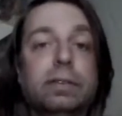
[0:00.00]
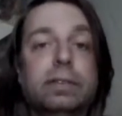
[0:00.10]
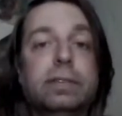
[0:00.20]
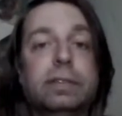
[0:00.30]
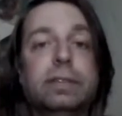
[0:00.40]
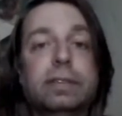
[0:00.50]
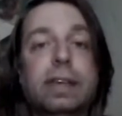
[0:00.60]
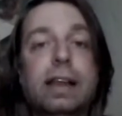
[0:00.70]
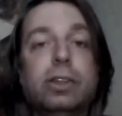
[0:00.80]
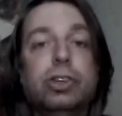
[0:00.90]
Ce
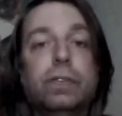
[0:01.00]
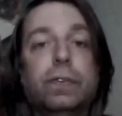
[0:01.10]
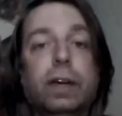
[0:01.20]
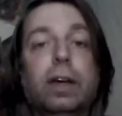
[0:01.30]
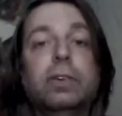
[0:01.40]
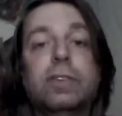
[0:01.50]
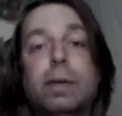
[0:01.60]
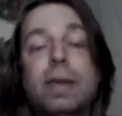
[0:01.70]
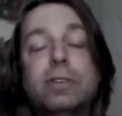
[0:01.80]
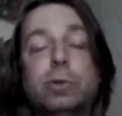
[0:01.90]
qu'elle a déchiffré
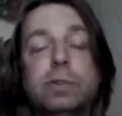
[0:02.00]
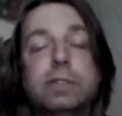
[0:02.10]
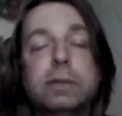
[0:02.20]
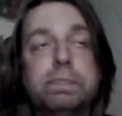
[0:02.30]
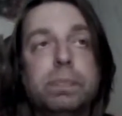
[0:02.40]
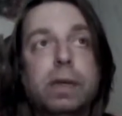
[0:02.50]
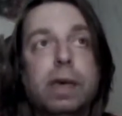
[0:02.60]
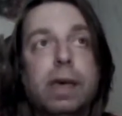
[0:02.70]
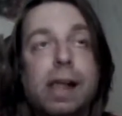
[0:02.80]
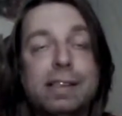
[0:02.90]
ressemblait à ceci.
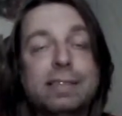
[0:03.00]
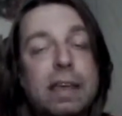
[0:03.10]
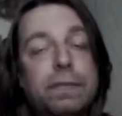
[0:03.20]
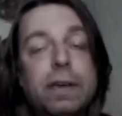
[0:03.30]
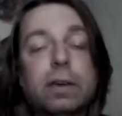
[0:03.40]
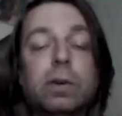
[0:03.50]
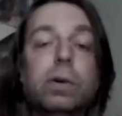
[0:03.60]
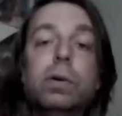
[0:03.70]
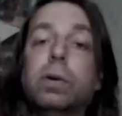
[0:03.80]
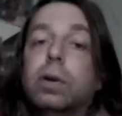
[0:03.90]
Elle savait
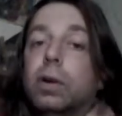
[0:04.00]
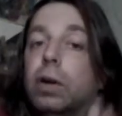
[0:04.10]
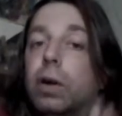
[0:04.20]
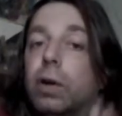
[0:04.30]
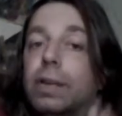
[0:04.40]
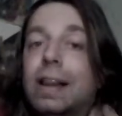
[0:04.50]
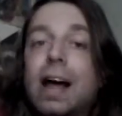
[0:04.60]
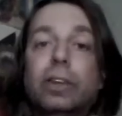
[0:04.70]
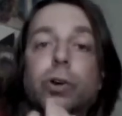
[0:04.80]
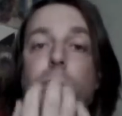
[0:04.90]
que euh,
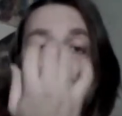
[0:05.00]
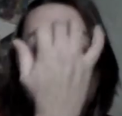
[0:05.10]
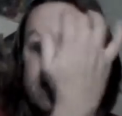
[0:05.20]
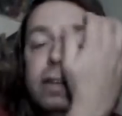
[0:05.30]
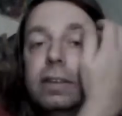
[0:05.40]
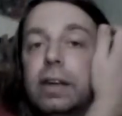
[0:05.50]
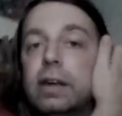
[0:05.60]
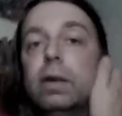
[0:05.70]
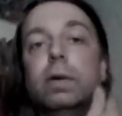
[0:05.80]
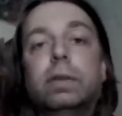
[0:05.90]
l'endroit qui
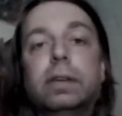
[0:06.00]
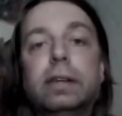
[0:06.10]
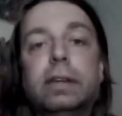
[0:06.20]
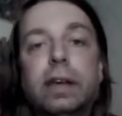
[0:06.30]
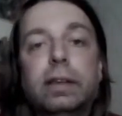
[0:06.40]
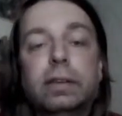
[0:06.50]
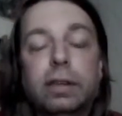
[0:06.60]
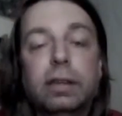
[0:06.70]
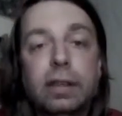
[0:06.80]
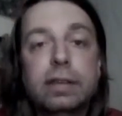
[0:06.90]
était euh,
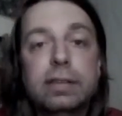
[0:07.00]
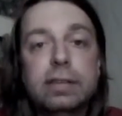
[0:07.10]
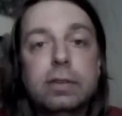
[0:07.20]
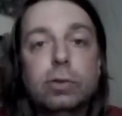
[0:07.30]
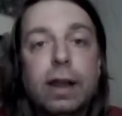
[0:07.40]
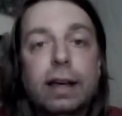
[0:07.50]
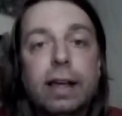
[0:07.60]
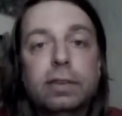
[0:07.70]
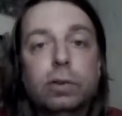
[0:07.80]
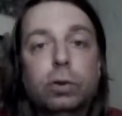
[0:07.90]
qui était dessiné sur la
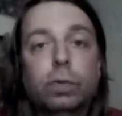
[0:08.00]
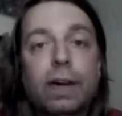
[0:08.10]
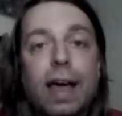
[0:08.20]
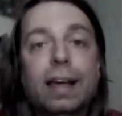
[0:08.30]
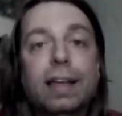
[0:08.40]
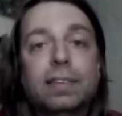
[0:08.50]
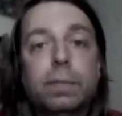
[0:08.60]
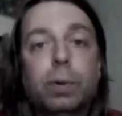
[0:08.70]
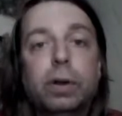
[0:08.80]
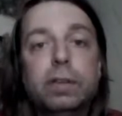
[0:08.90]
carte se trouvait à
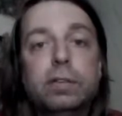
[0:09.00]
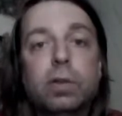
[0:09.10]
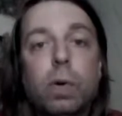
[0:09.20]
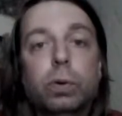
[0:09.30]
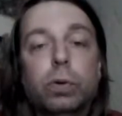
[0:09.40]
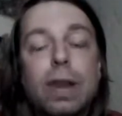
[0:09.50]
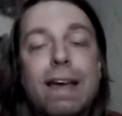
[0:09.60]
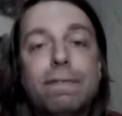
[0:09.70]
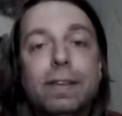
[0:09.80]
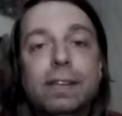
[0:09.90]
Carcépolis, donc
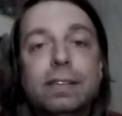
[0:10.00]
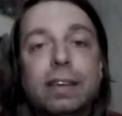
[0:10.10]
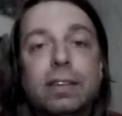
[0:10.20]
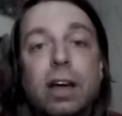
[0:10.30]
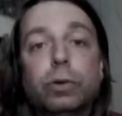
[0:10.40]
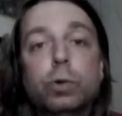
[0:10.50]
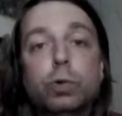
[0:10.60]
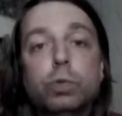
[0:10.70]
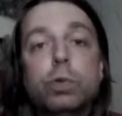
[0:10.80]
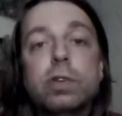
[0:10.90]
la ville qui est en
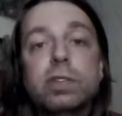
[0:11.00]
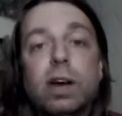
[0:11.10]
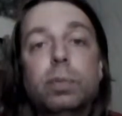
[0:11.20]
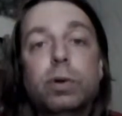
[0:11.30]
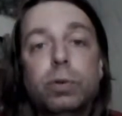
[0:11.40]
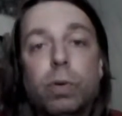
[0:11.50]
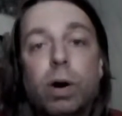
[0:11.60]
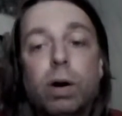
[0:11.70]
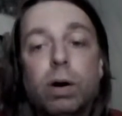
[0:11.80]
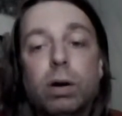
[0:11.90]
dessous de Sable
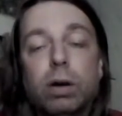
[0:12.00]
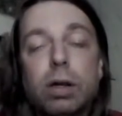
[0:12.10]
Noir.